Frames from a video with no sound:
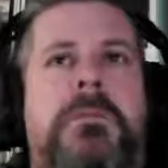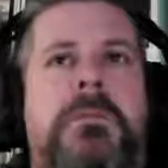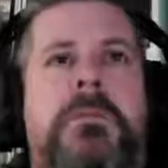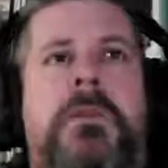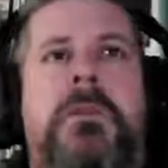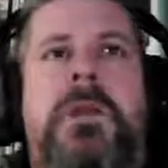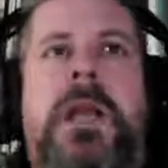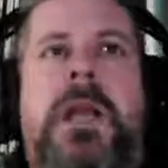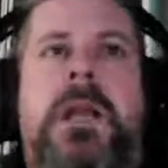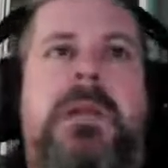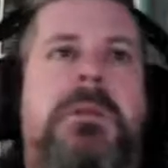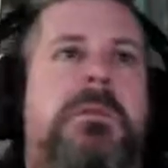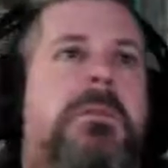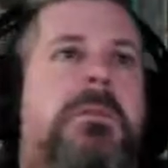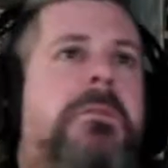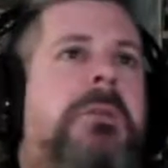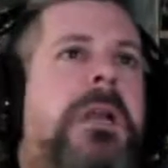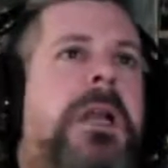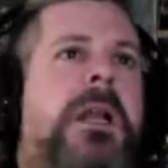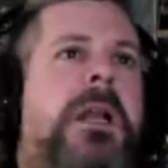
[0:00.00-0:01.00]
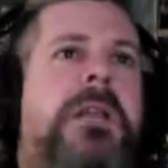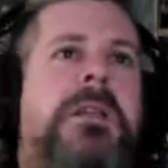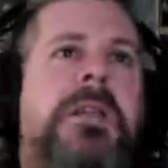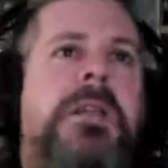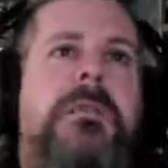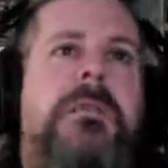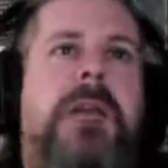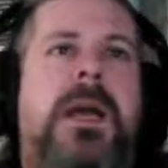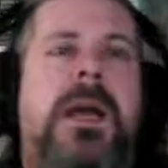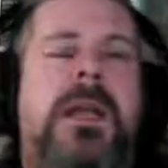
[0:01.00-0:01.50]
con alguna
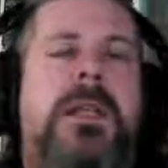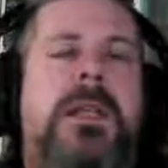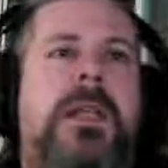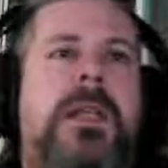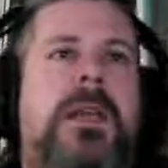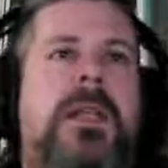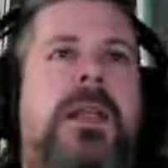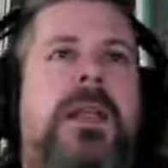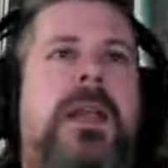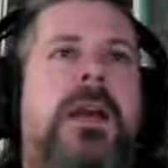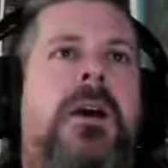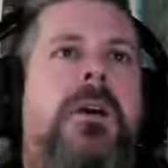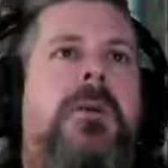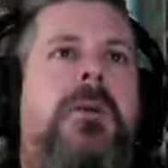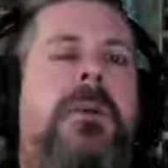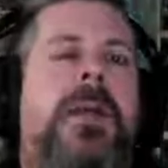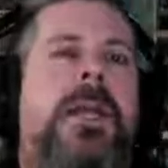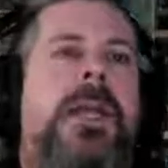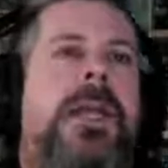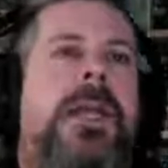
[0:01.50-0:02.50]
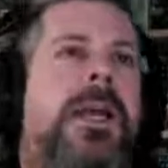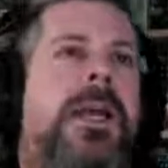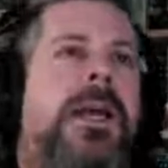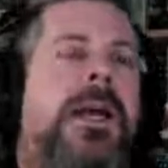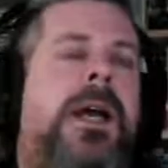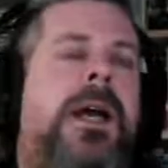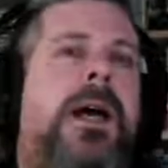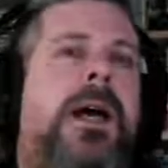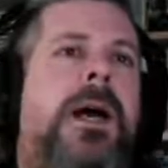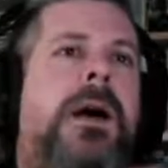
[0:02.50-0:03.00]
artimaña de la
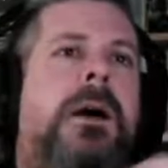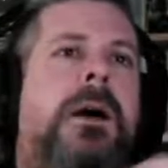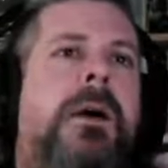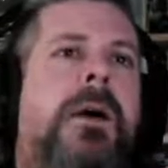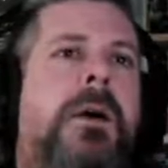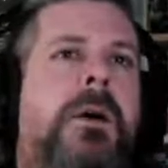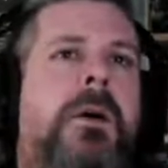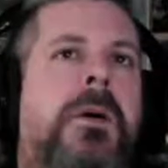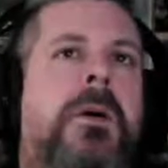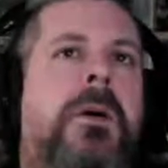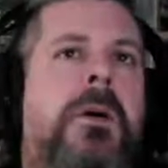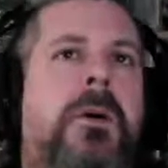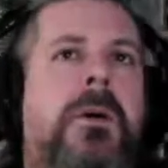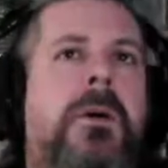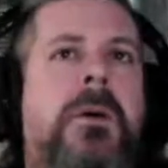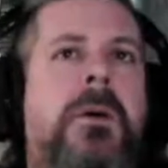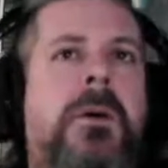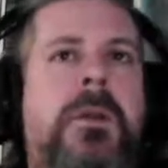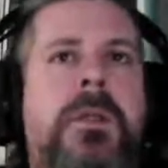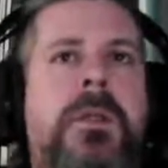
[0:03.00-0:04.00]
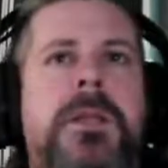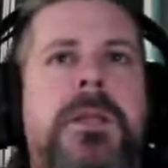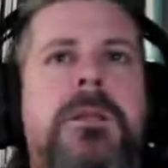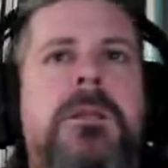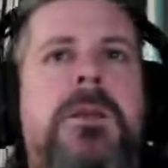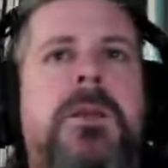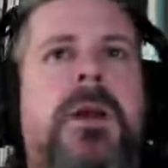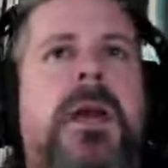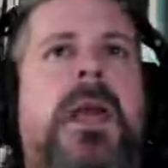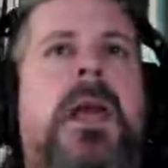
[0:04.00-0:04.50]
oveja o de
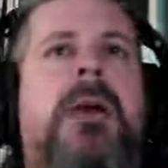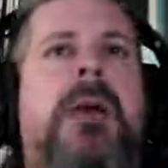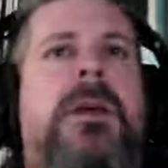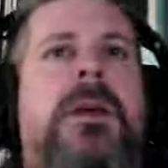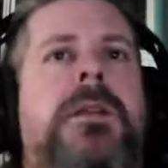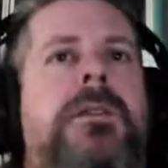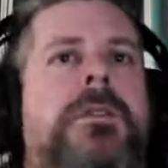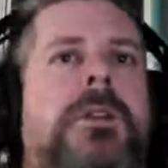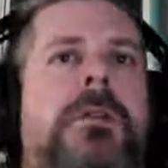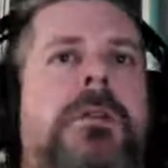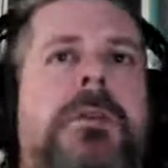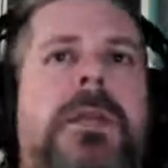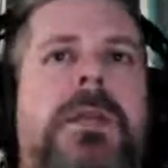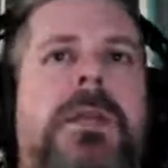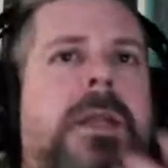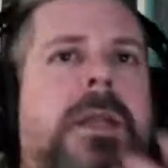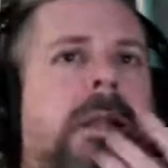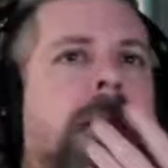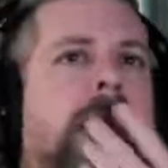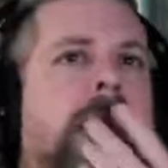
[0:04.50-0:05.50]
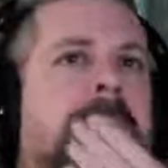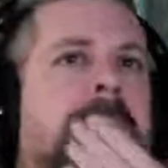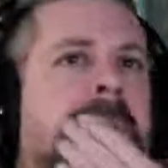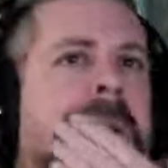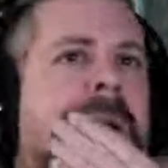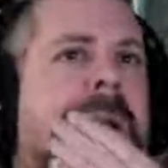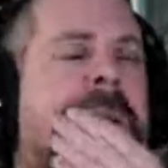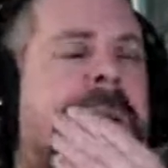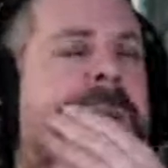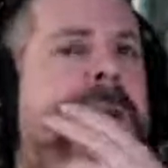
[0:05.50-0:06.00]
esto acaban
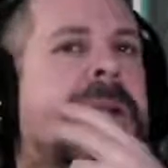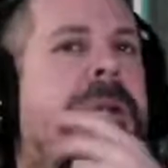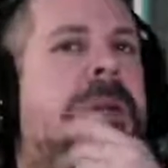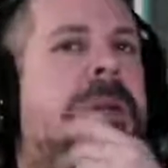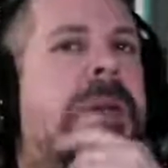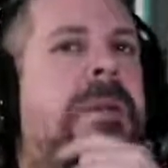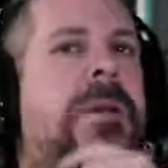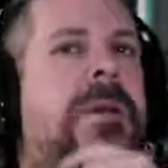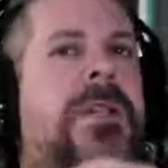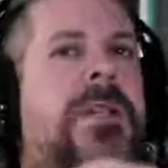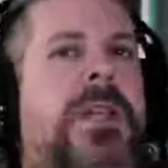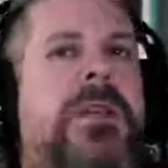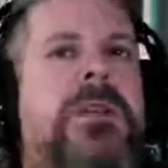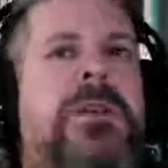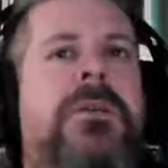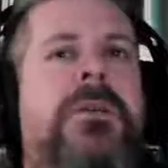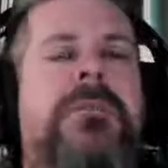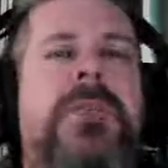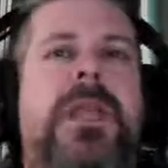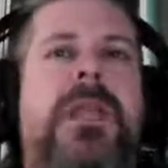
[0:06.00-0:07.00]
solventando el problema, o sea, no,